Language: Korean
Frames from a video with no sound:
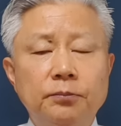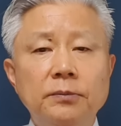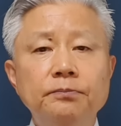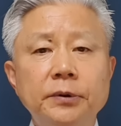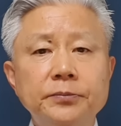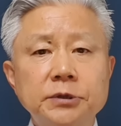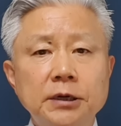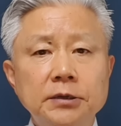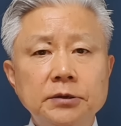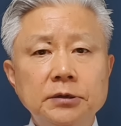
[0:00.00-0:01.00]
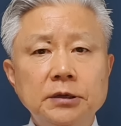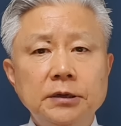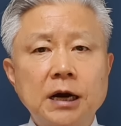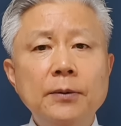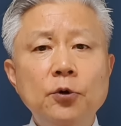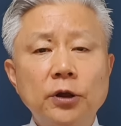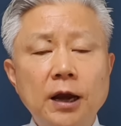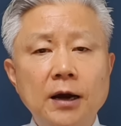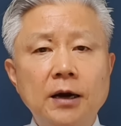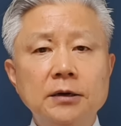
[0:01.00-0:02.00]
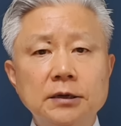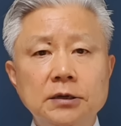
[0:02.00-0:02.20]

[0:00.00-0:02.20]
범법자들이 감옥에 안 가는